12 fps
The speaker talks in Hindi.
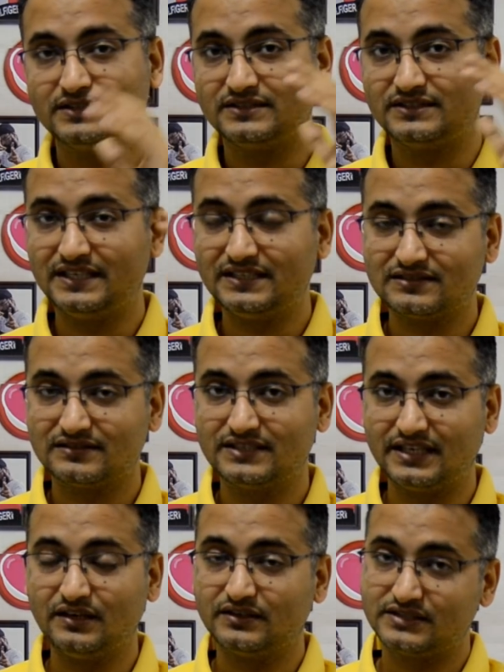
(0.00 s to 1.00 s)
जिस
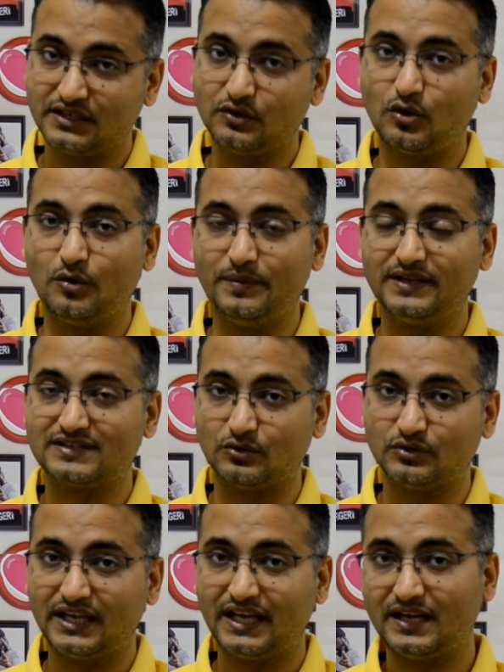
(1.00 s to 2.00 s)
जिन जिनको भी
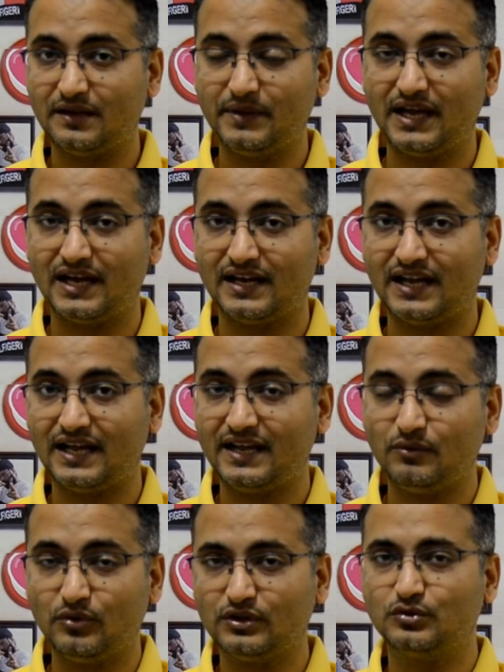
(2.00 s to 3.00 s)
सऊदी अरेबिया आना है
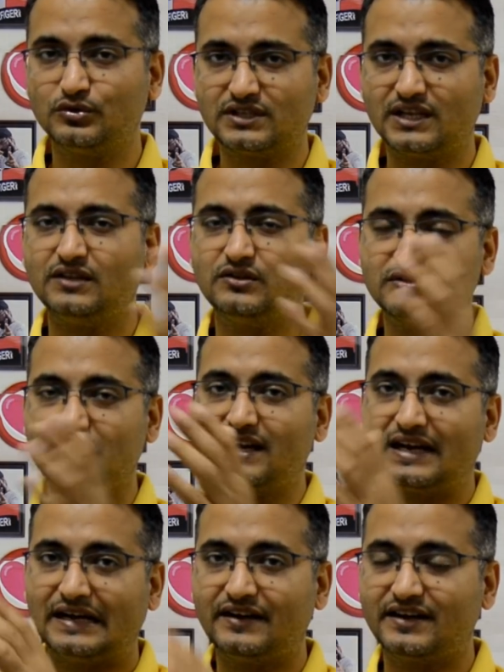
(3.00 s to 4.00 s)
वो दूसरे दूसरे
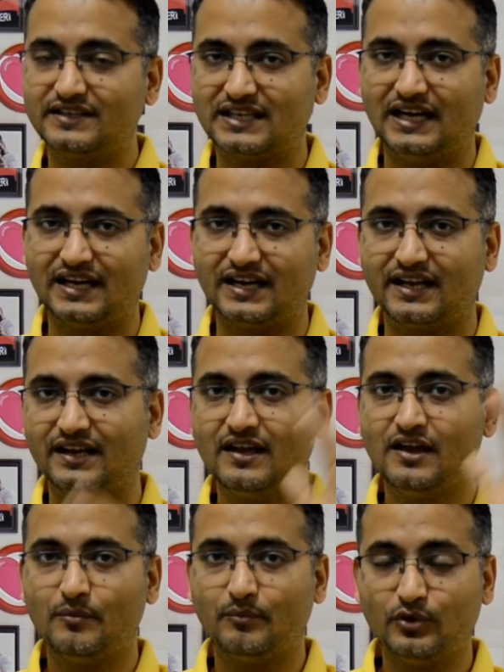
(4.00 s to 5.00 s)
कंट्री से आ रहे हैं
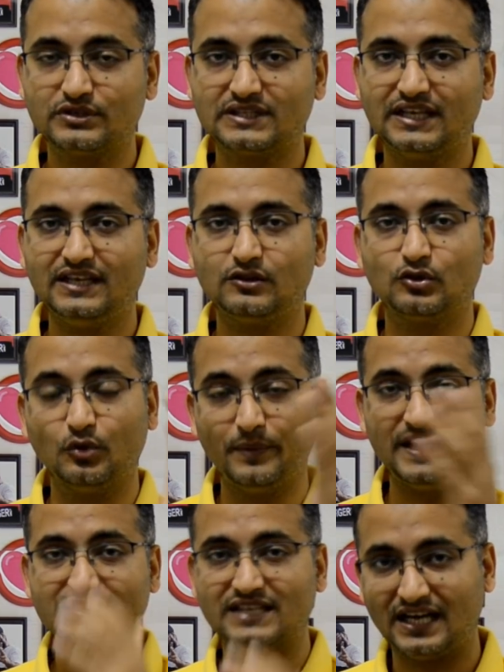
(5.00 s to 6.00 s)
मोस्टली
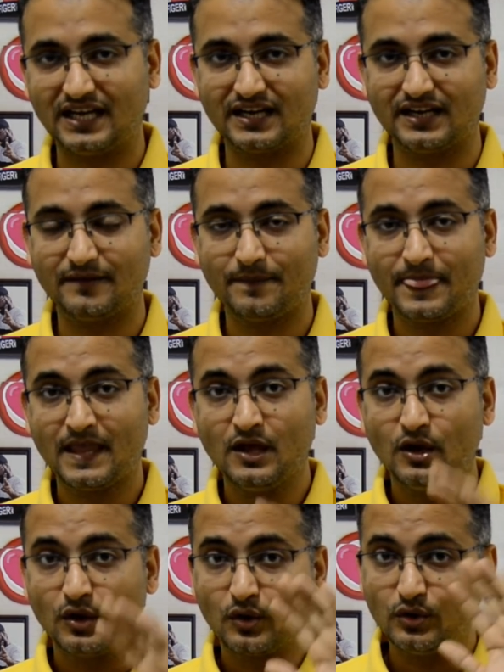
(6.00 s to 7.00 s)
दुबई से आ रहे हैं
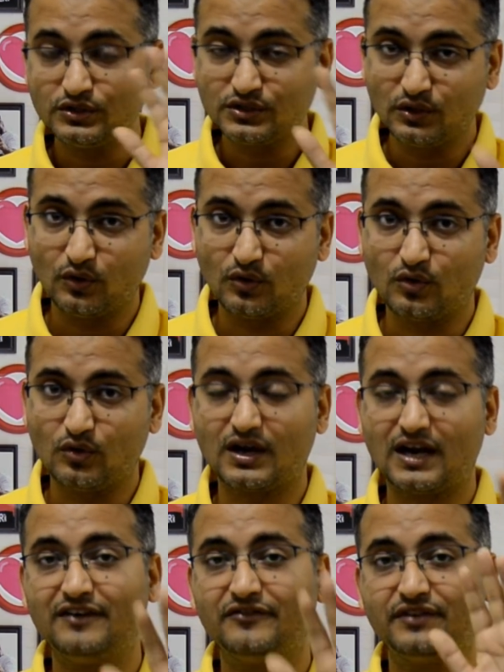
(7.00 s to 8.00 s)
कुछ लोगों
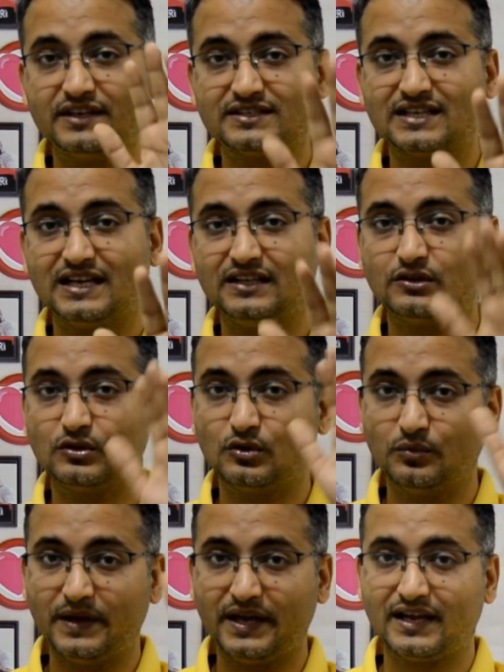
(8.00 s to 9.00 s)
का वीज़ा
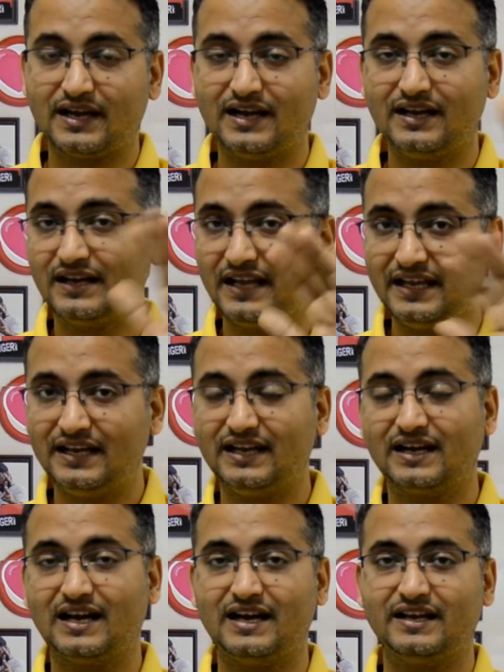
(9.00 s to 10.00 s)
दुबई का नहीं
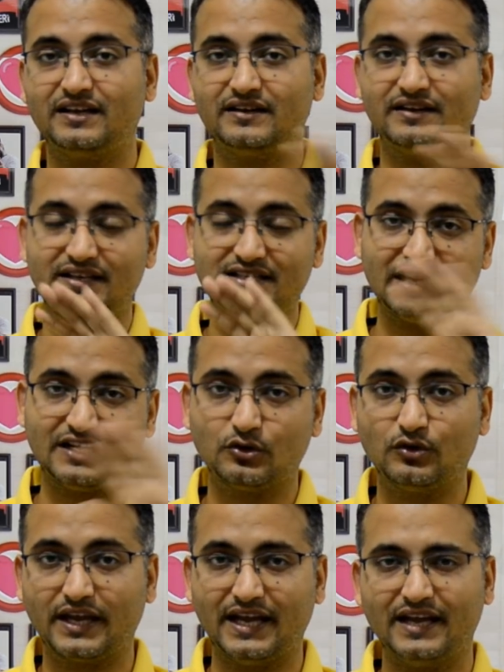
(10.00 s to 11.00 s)
लगा है रिजेक्ट
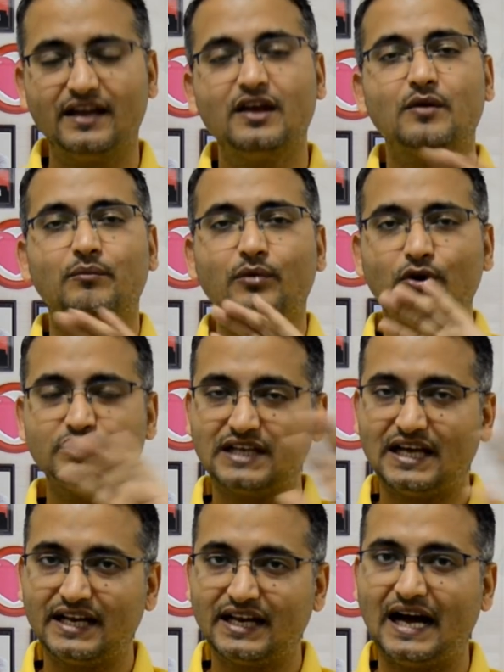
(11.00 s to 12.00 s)
हो गया है बहुत
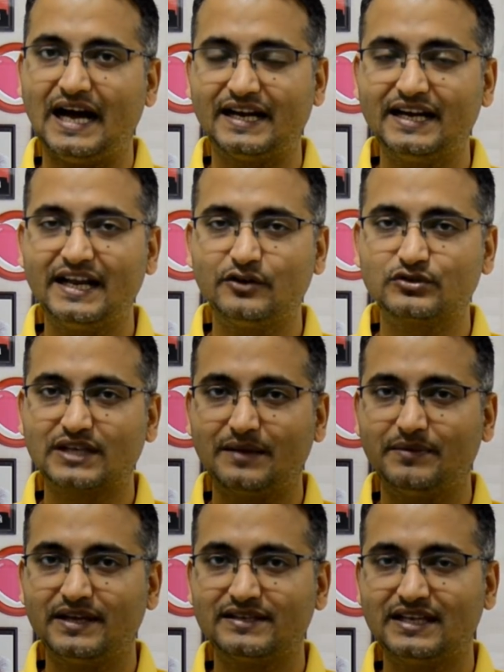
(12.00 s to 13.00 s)
सारे कारण हैं उसके
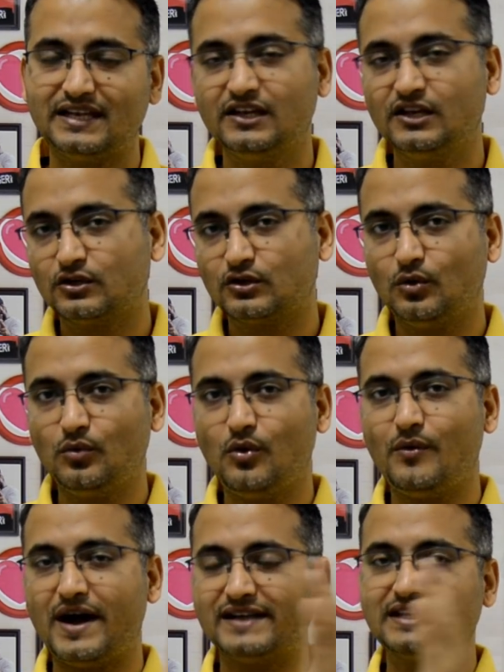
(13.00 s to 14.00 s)
वजह से तो वो
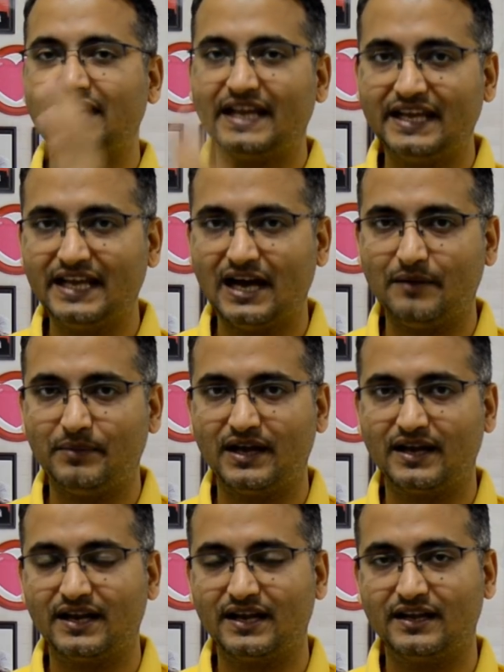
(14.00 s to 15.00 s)
वहाँ से नहीं आ पा
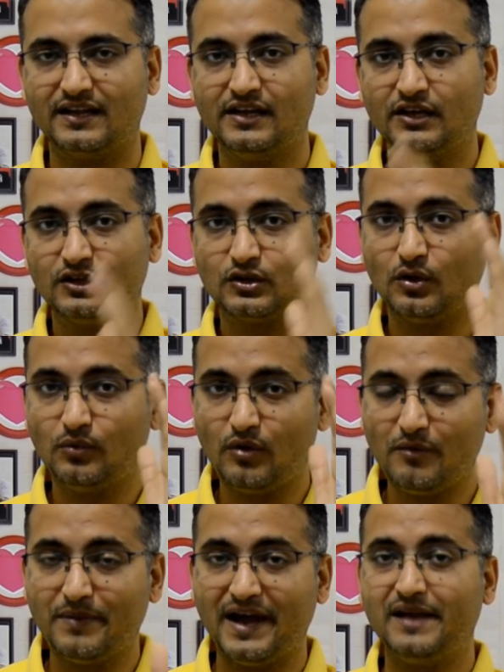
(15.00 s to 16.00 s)
रहे हैं तो वो
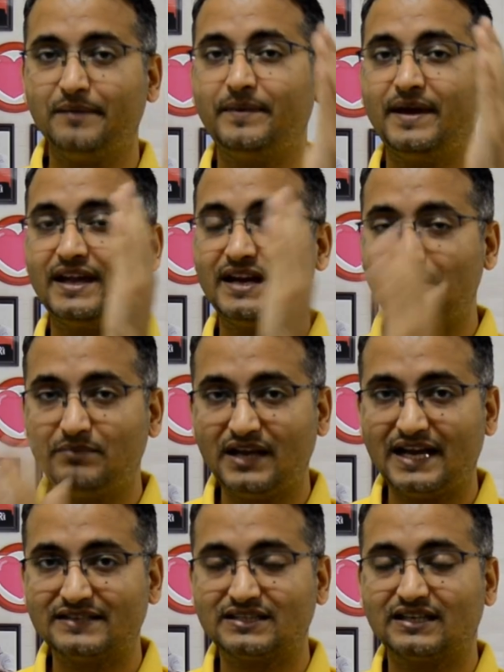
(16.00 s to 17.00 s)
बाया बहरेन भी
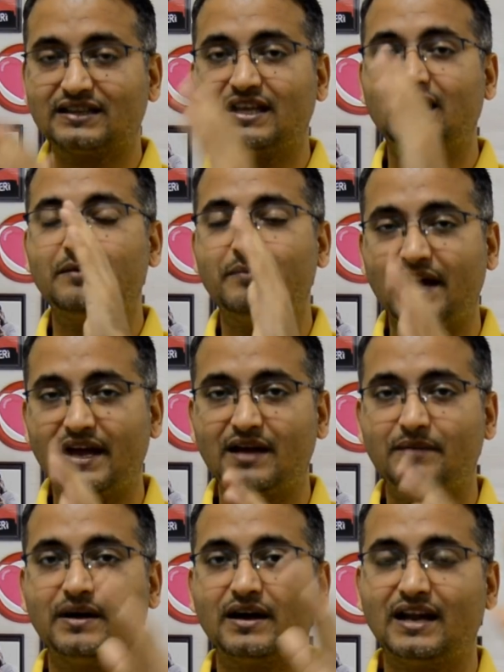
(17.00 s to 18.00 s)
आ सकते हैं बाया
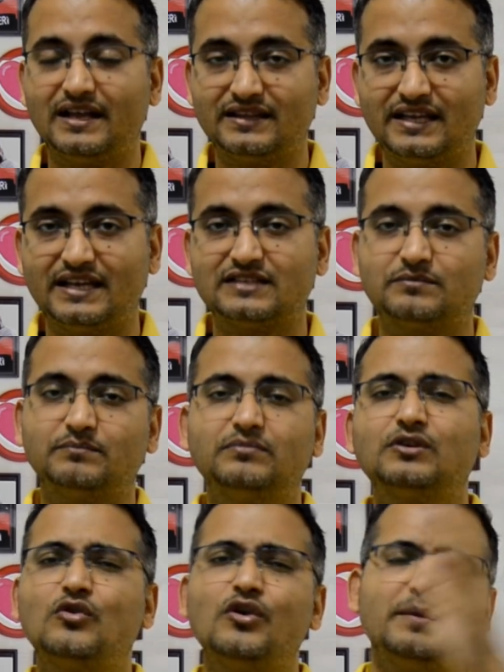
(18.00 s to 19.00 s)
बांग्लादेश
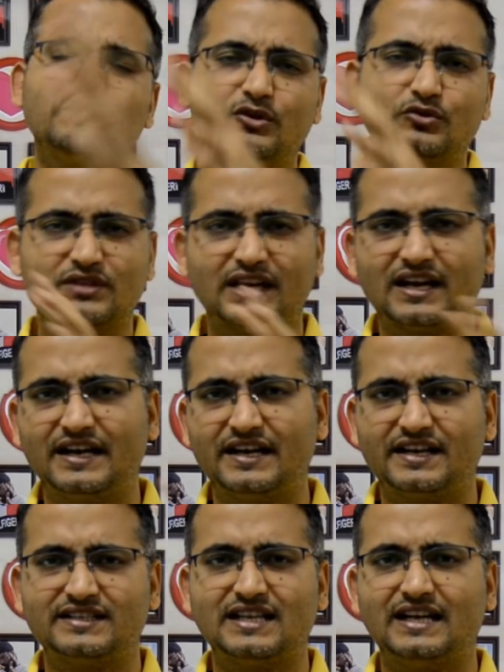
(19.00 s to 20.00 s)
कोई भी दूसरे
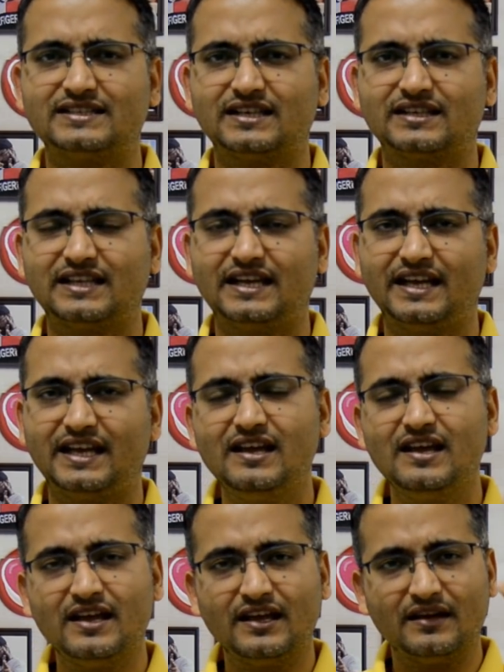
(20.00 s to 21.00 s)
कंट्री से आ सकते हैं
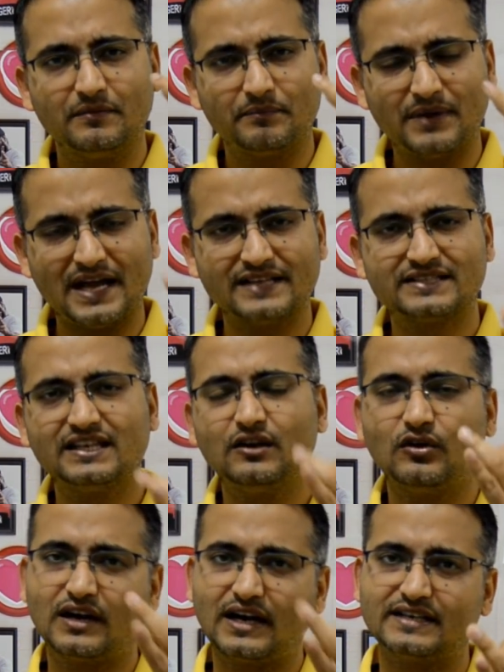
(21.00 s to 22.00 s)
ब्राज़ील
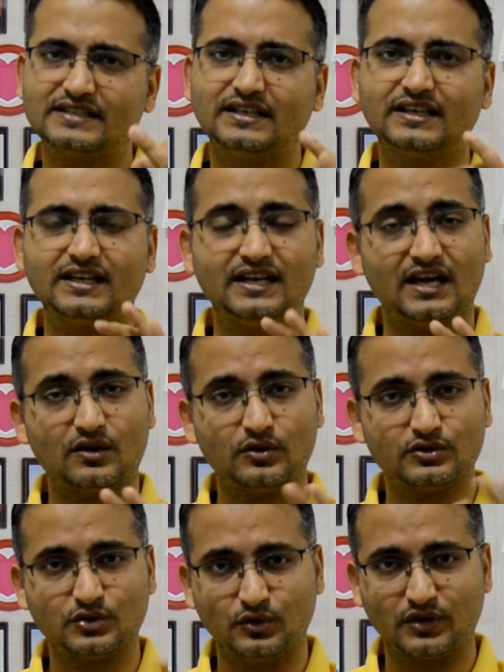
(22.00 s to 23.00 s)
और अर्जेंटीना को
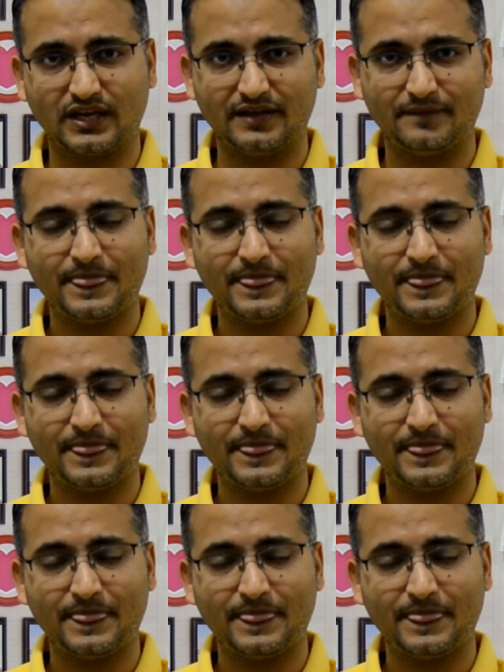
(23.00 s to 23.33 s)
छोड़ के